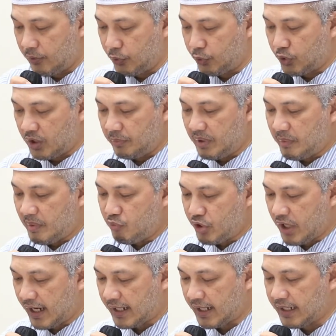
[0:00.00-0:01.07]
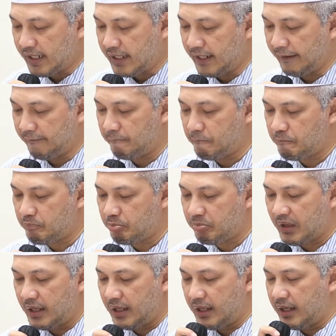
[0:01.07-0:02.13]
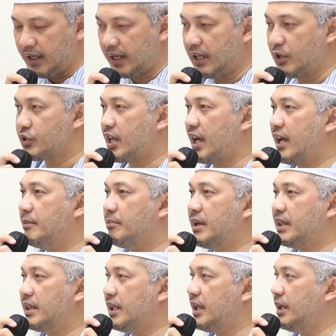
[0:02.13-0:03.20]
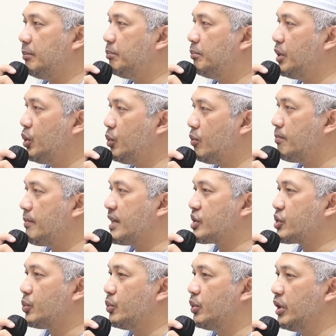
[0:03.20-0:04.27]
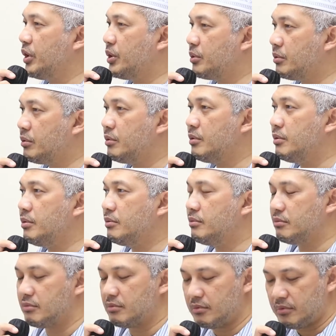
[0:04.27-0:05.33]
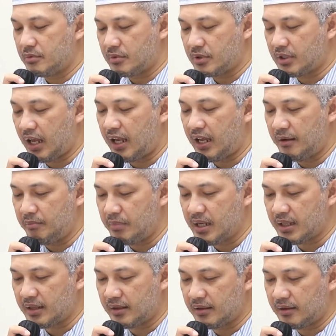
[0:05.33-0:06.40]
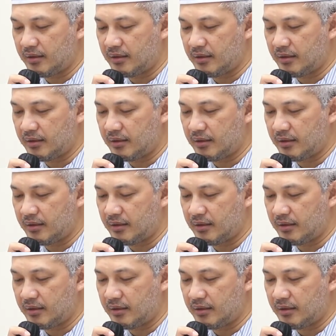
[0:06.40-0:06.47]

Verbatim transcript: Untuk lebih memudahkan gini, kalau sahabat Ibnu Mas'ud itu sahabat